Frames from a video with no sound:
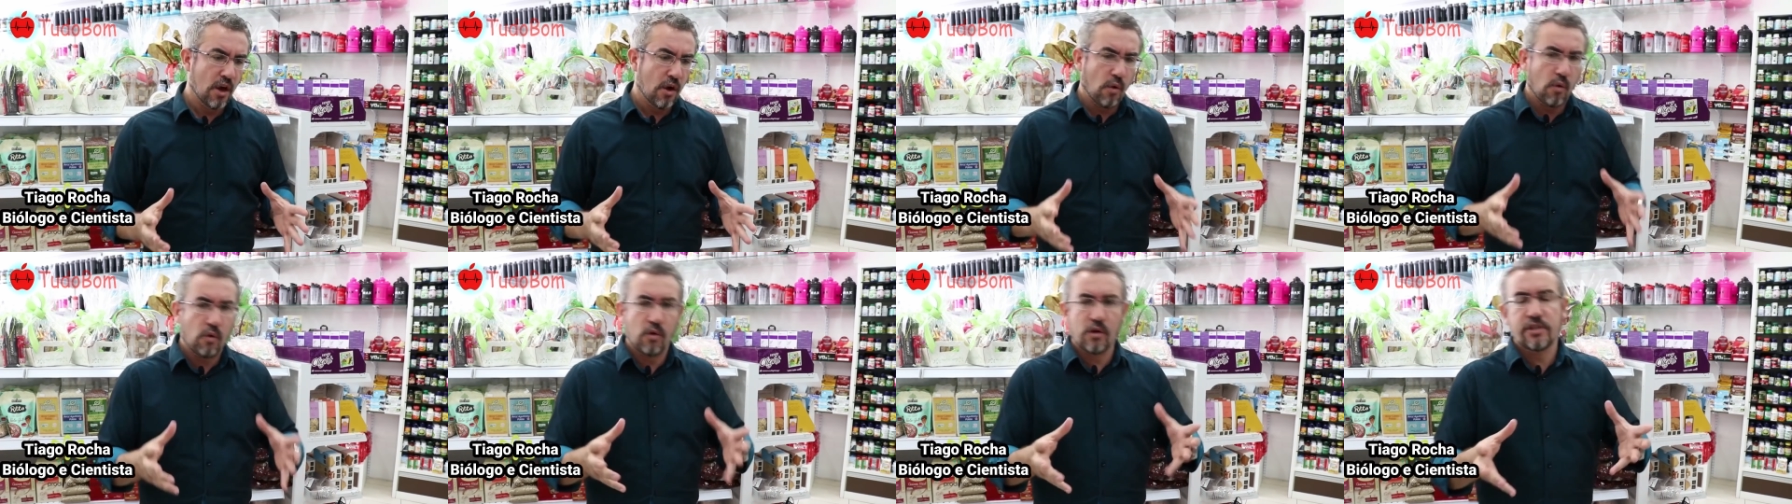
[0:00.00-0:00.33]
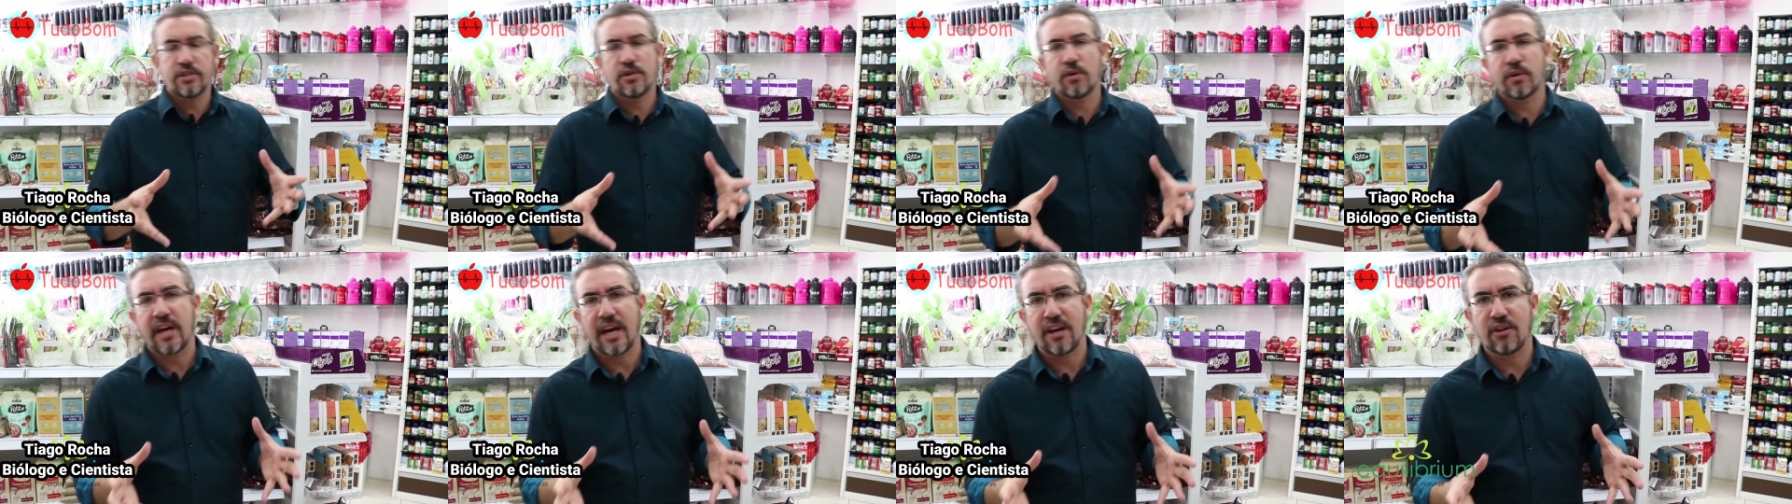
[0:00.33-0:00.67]

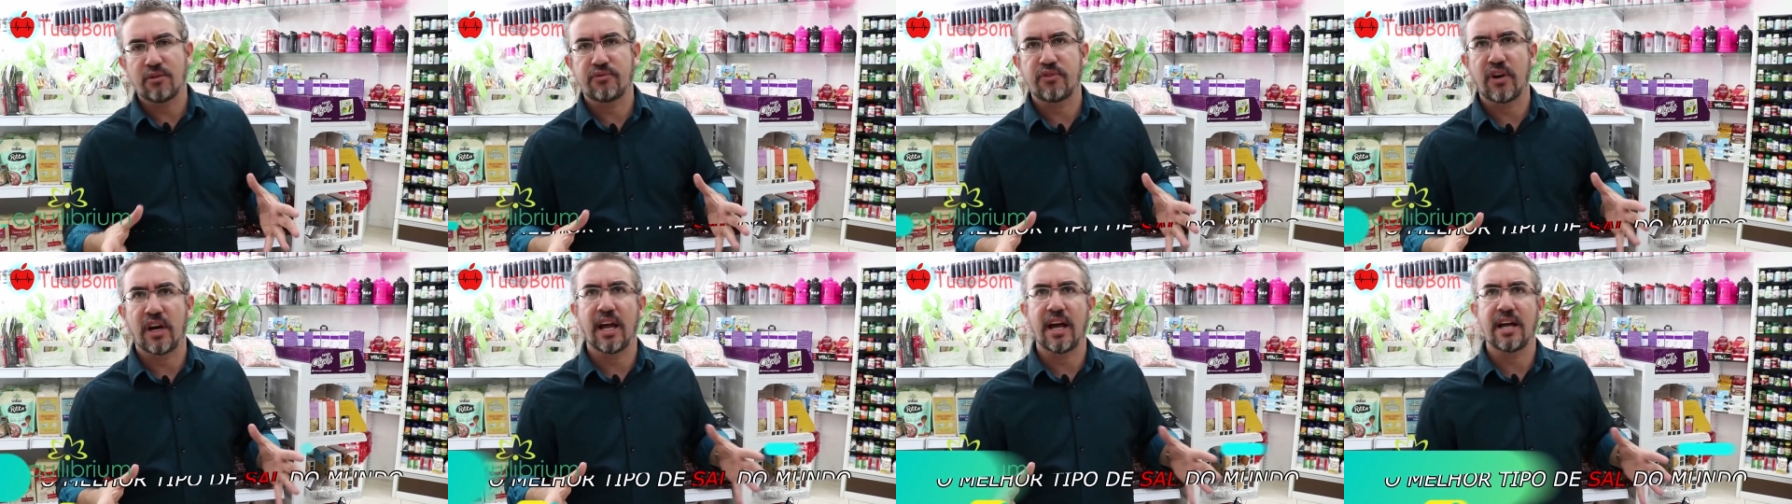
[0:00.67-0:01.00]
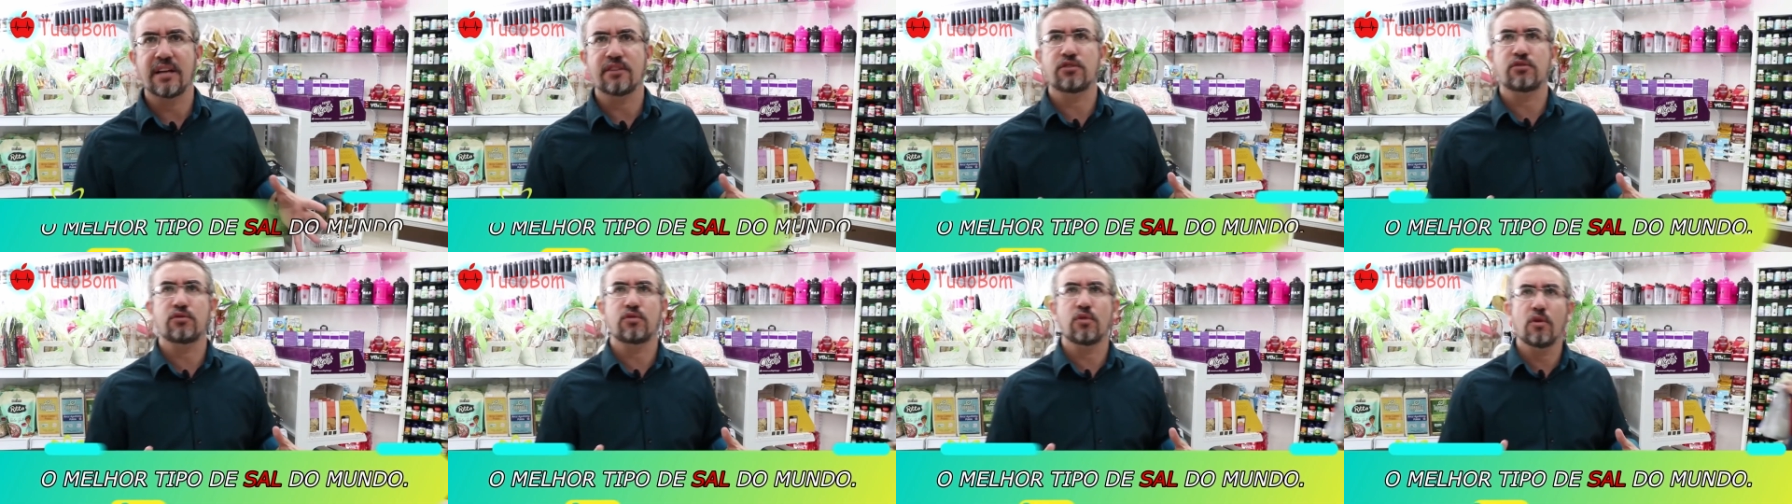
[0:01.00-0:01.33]
Hoje eu quero
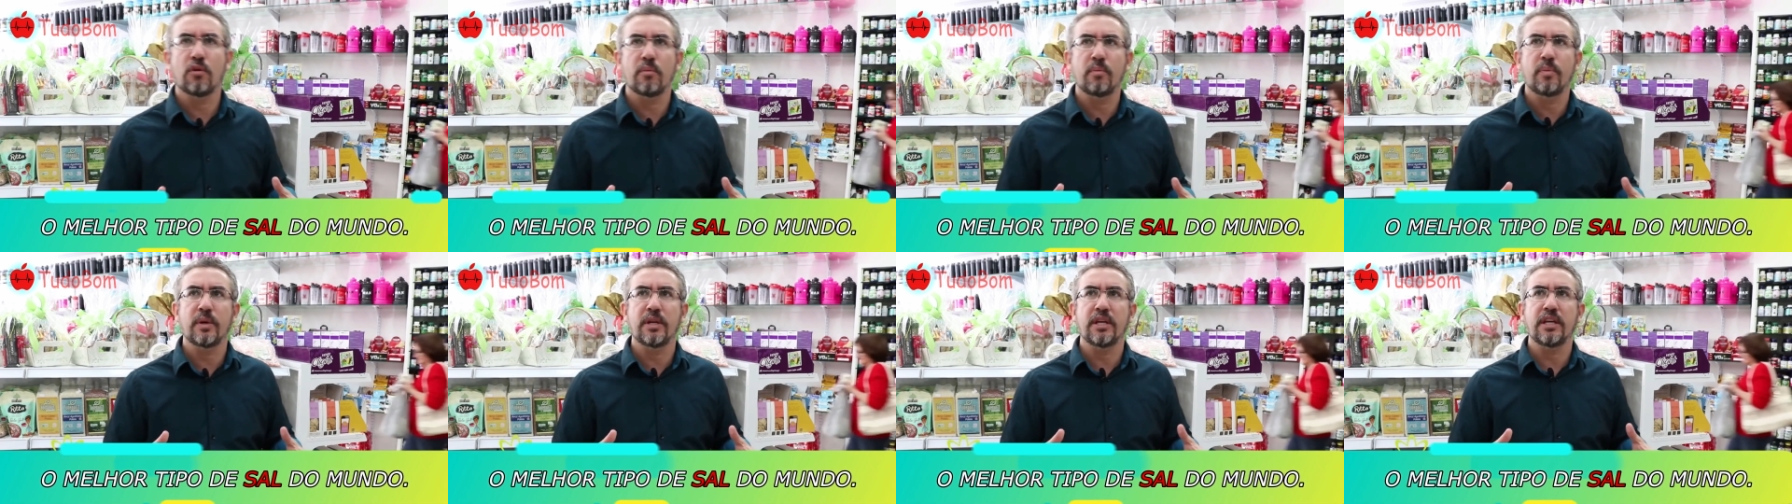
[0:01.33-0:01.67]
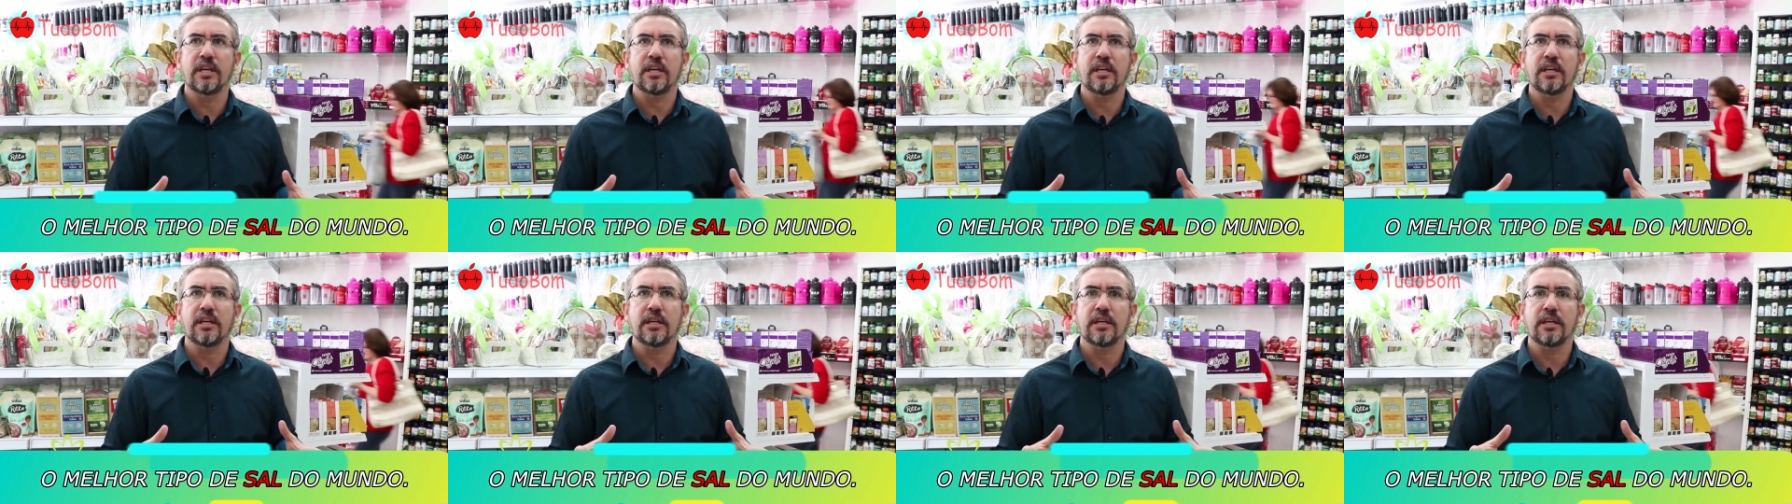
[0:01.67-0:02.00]
falar
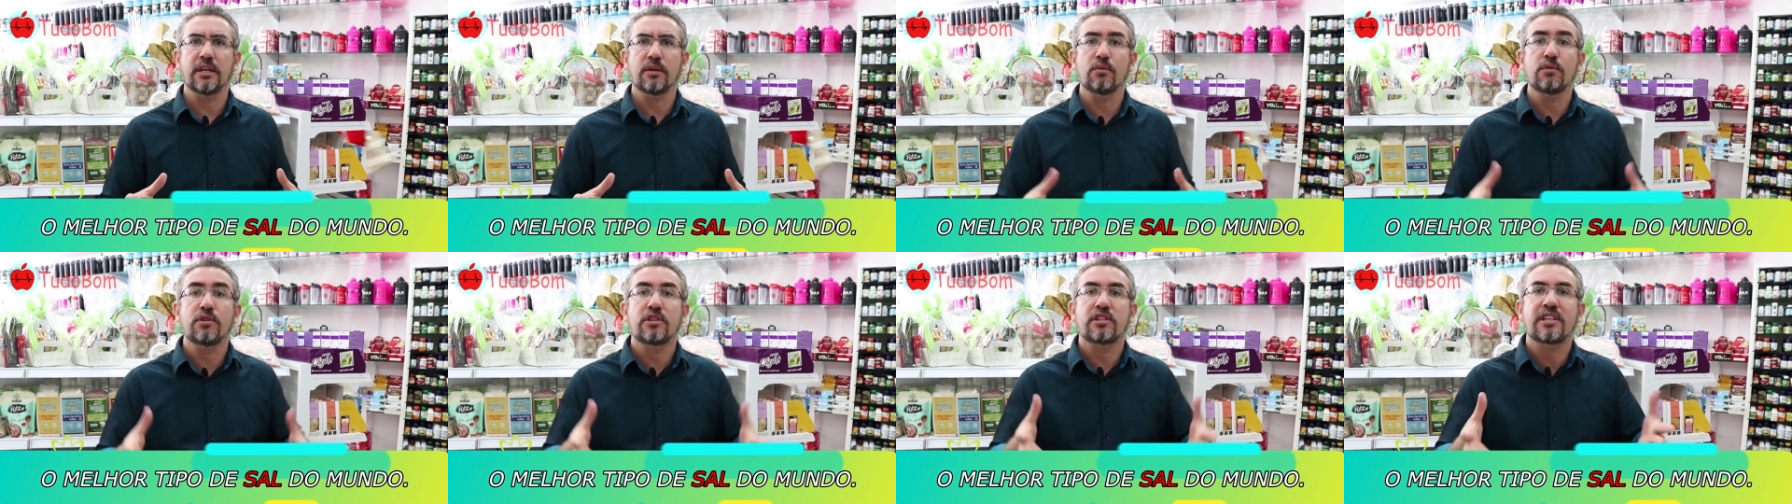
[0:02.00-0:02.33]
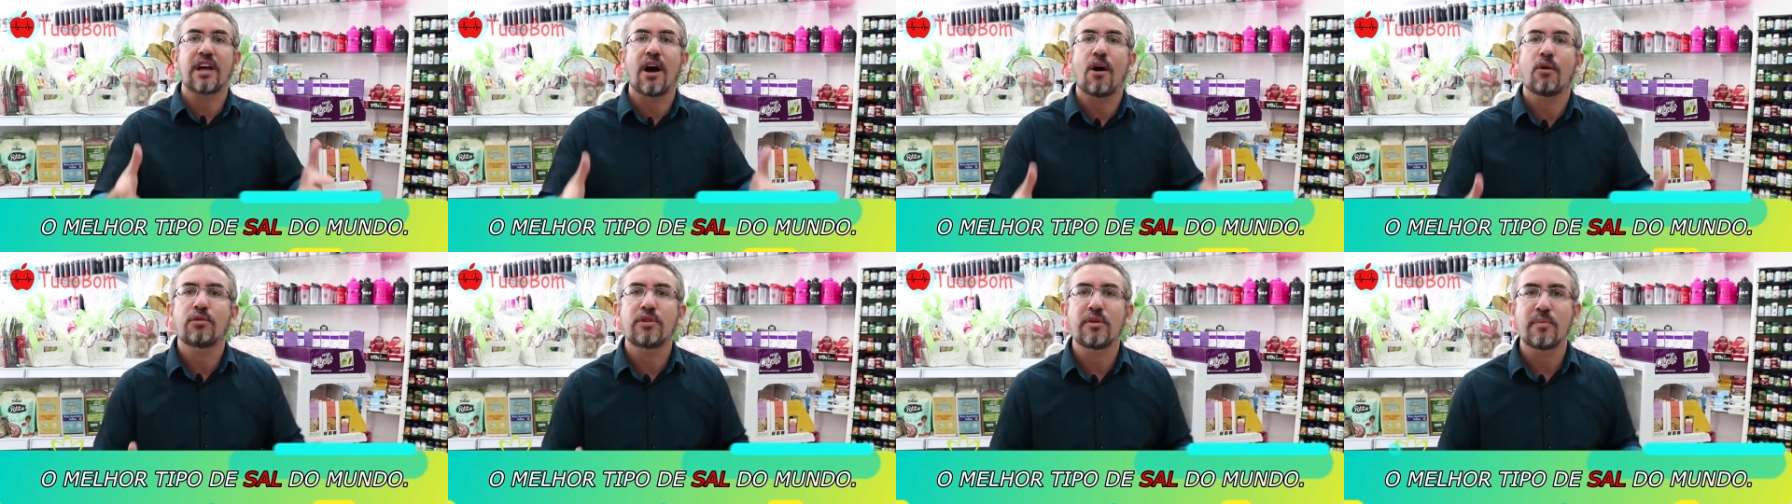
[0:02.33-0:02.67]
sobre o
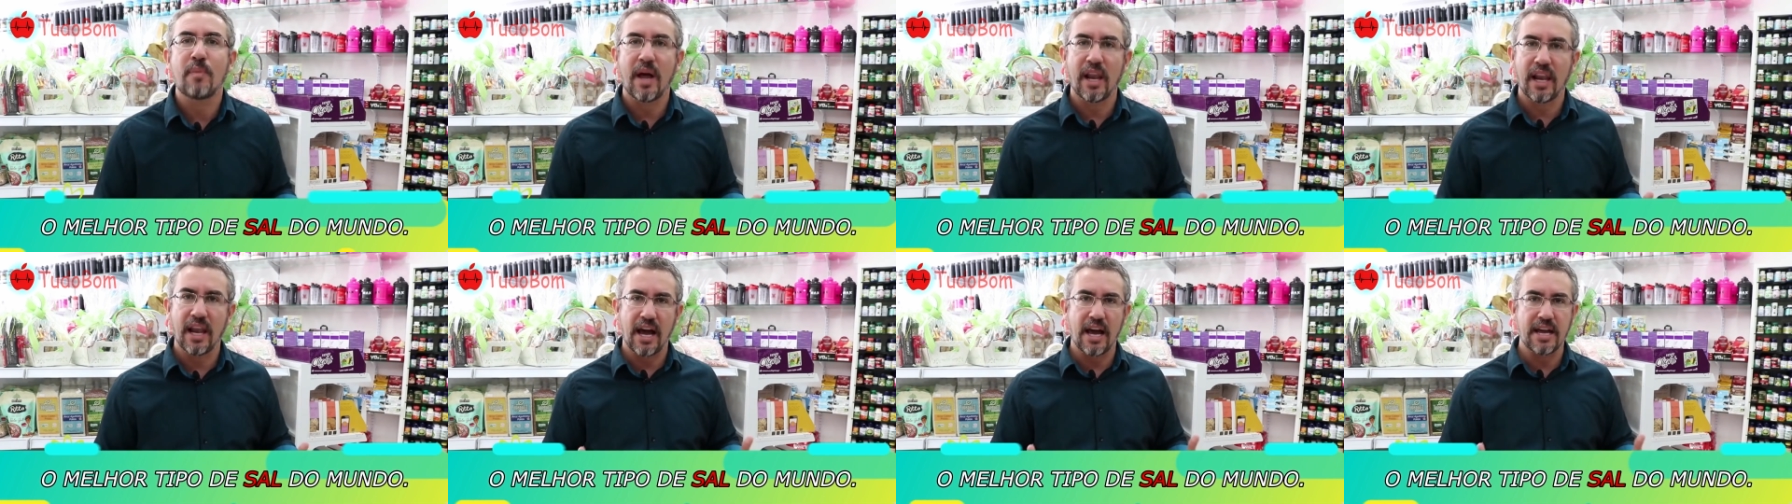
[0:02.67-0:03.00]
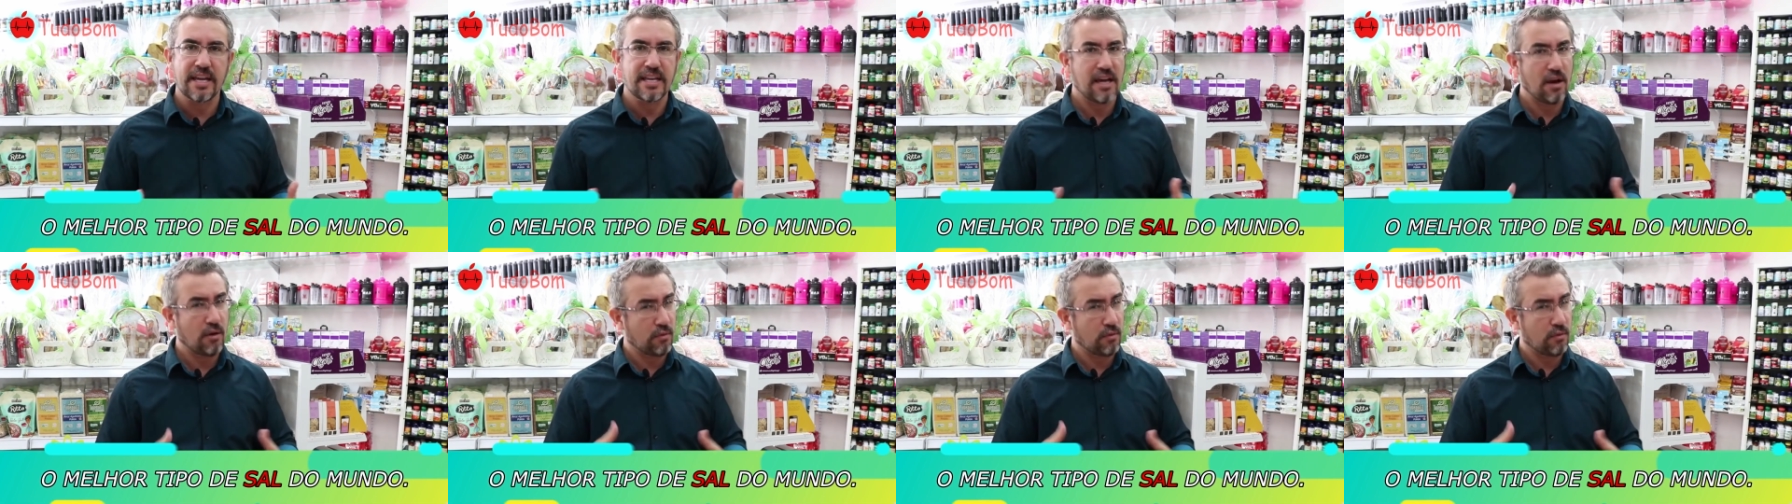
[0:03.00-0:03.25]
sal do Himalaia,